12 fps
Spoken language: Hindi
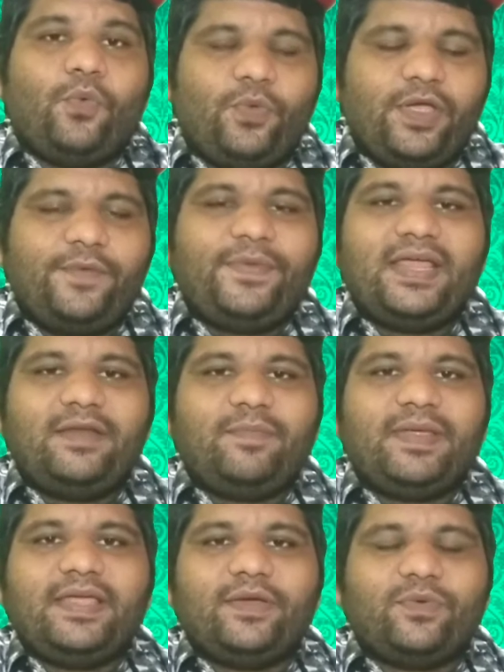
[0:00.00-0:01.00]
विवियन
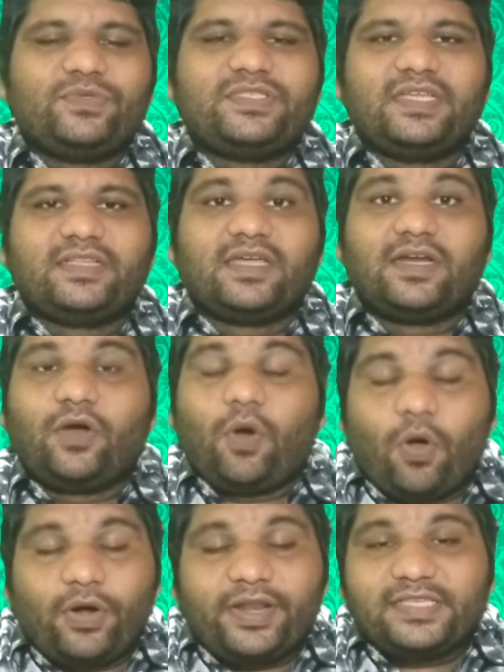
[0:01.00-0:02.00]
भी उसी तरह
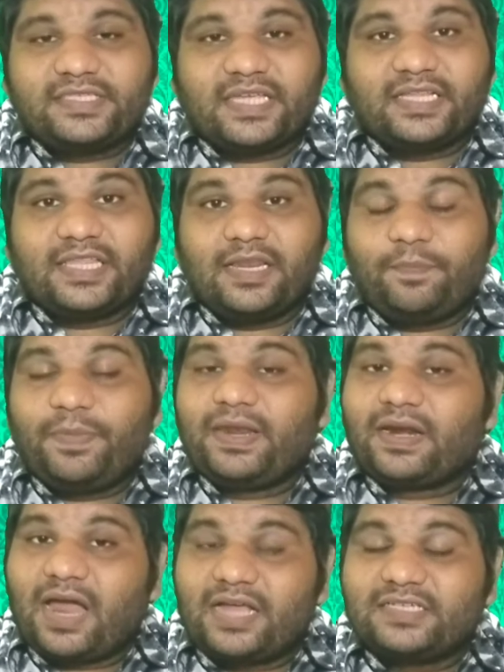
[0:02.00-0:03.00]
ऑडियंस के दिल पे
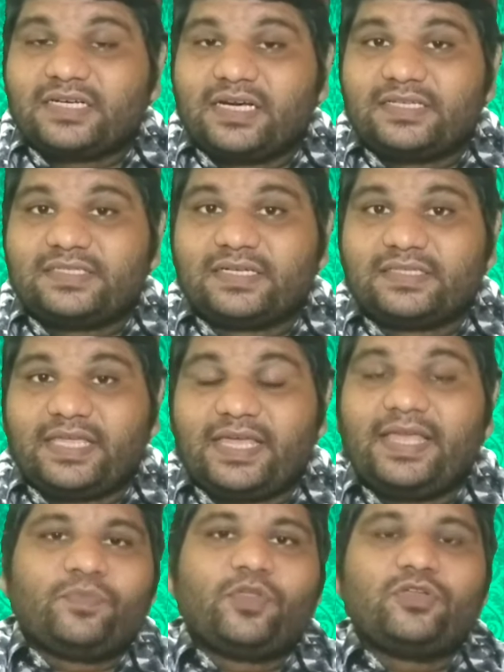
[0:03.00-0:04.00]
राज कर सकते
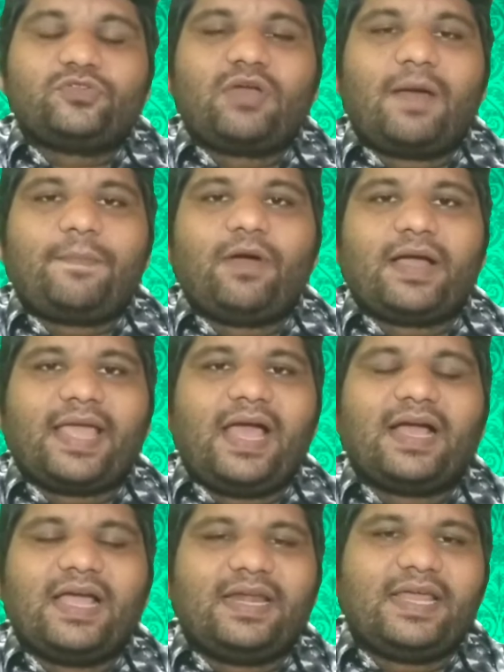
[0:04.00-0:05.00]
हैं दोस्तों आपका क्या
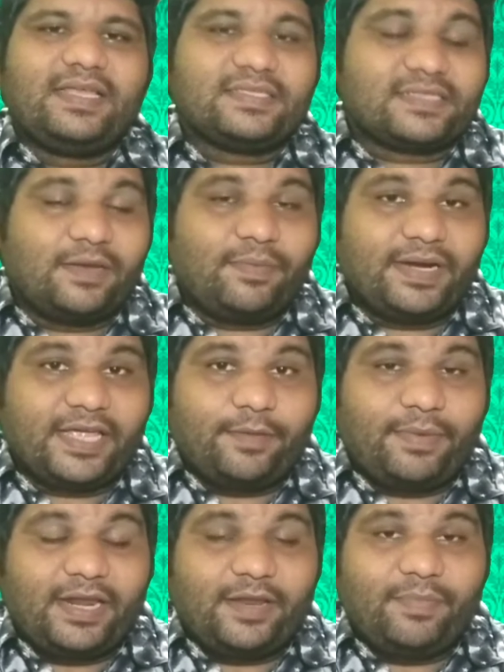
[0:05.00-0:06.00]
कहना है इस खबर के
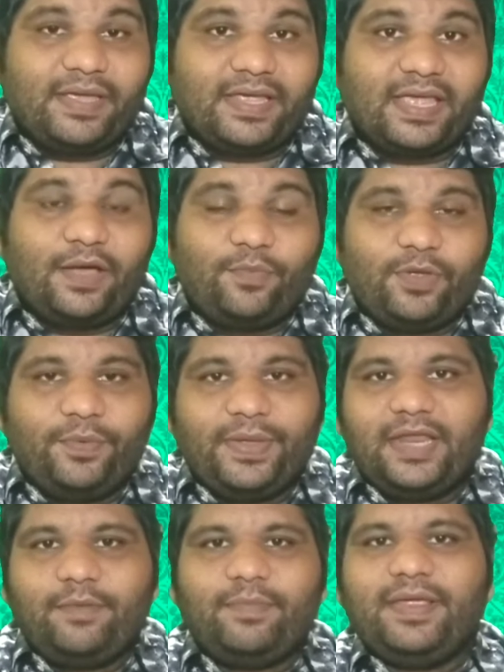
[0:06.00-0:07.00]
बारे में क्या
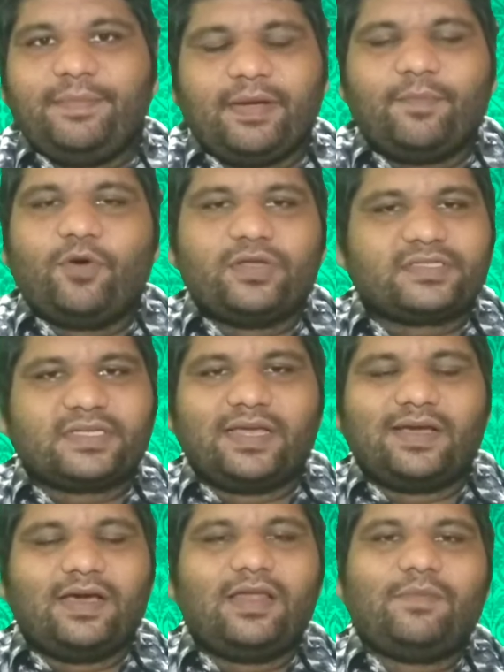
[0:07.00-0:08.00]
विवियन भी बिग बॉस
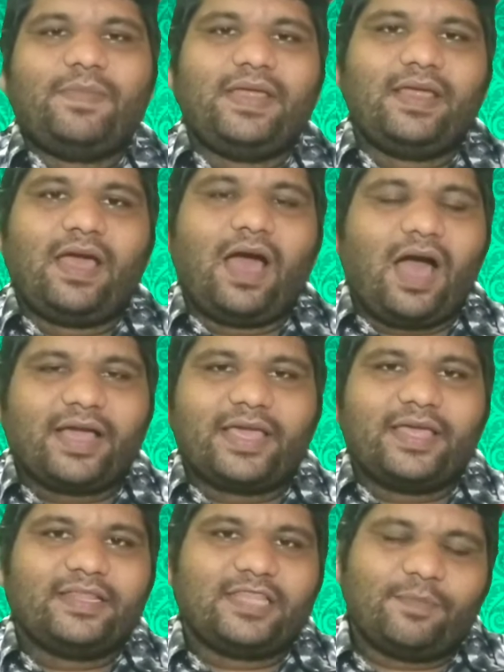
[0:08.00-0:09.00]
के घर में
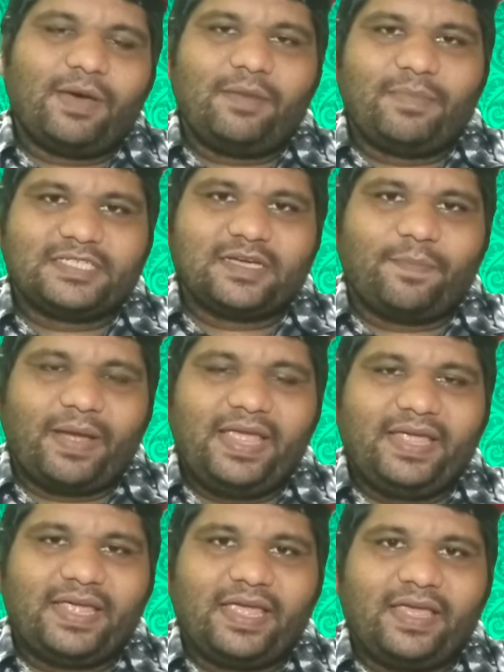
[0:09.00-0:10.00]
आके धमाल मचा
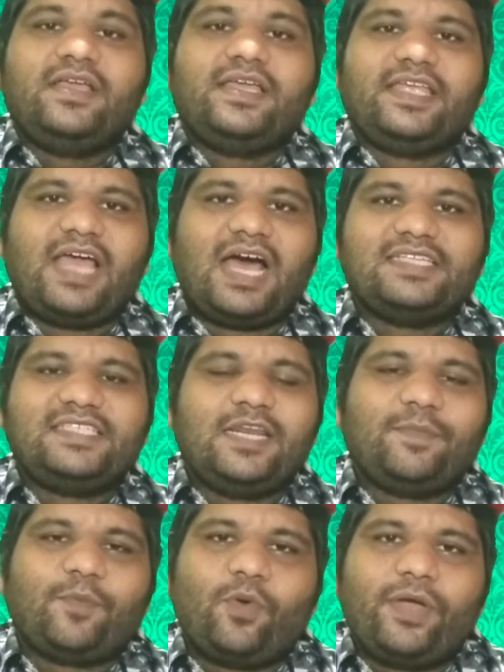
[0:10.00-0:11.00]
पाएंगे या
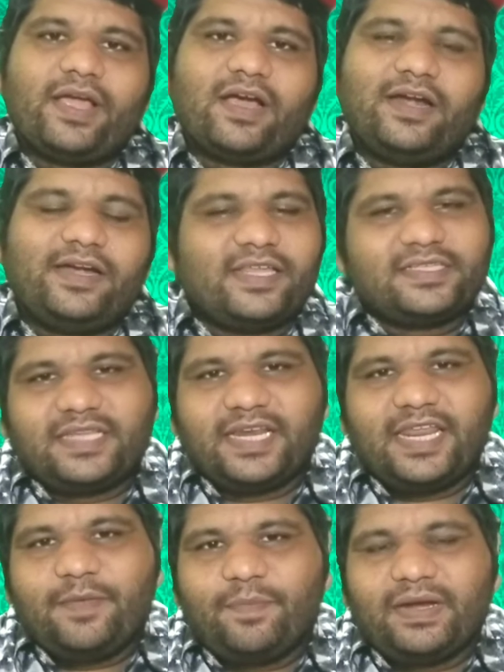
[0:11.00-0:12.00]
सिर्फ वो एक
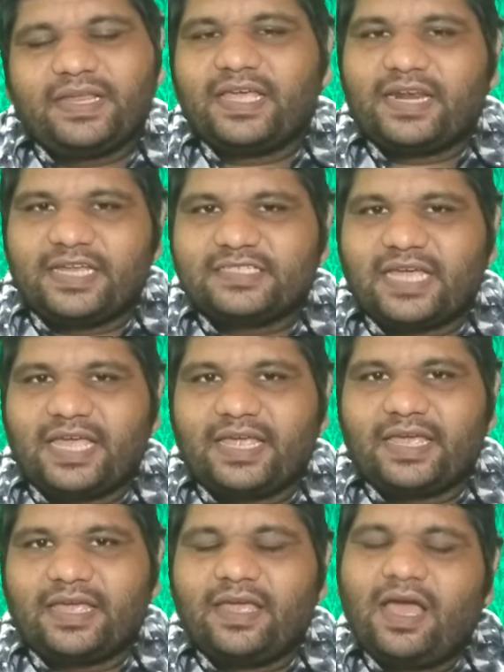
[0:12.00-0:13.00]
कंटेस्टेंट ही बन के रह
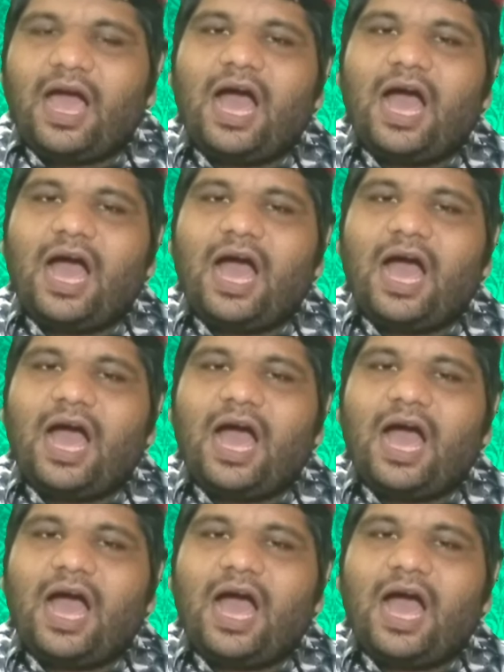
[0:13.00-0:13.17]
जाएंगे